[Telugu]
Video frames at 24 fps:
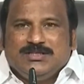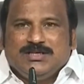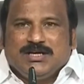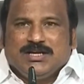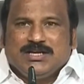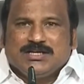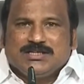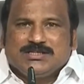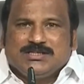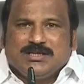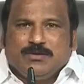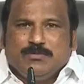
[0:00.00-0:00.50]

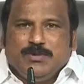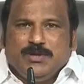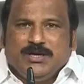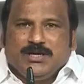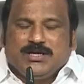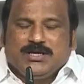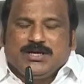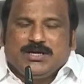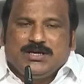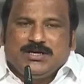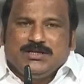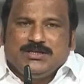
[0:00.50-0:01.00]
జన
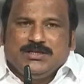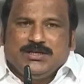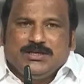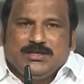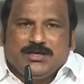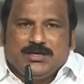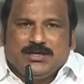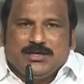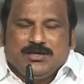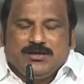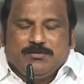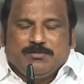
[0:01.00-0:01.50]
సమీకరణ
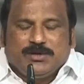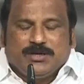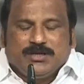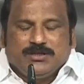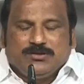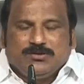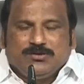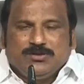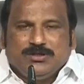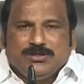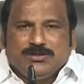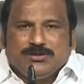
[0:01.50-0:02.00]
చేయాలని
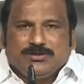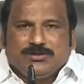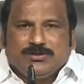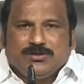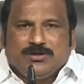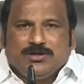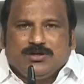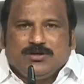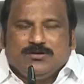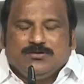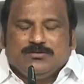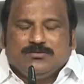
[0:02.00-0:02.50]
ప్రయత్నం
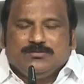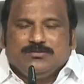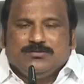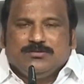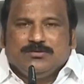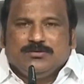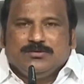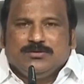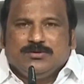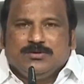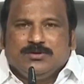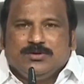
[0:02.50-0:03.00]
చేస్తున్నాడు
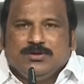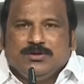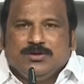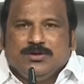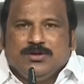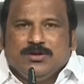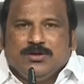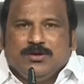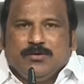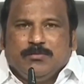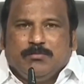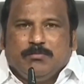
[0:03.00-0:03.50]

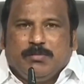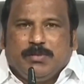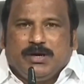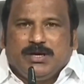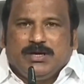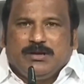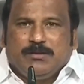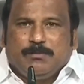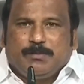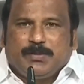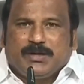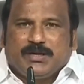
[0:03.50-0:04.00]

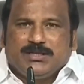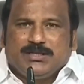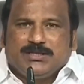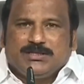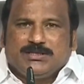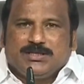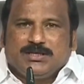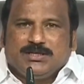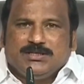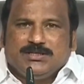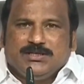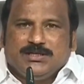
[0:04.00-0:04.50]
బల
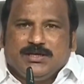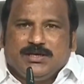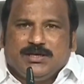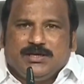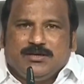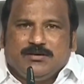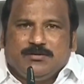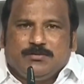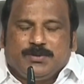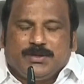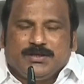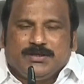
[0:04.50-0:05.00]
ప్రదర్శన
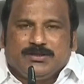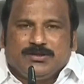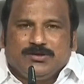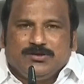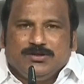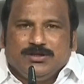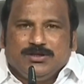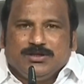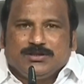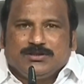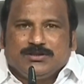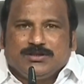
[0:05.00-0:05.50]
చేయాలని ప్రయత్నం
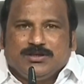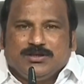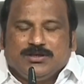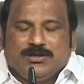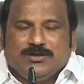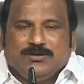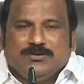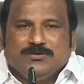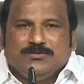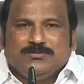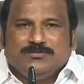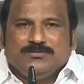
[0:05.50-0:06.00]

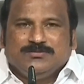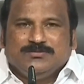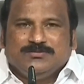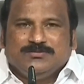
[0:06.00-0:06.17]
చేస్తున్నాడు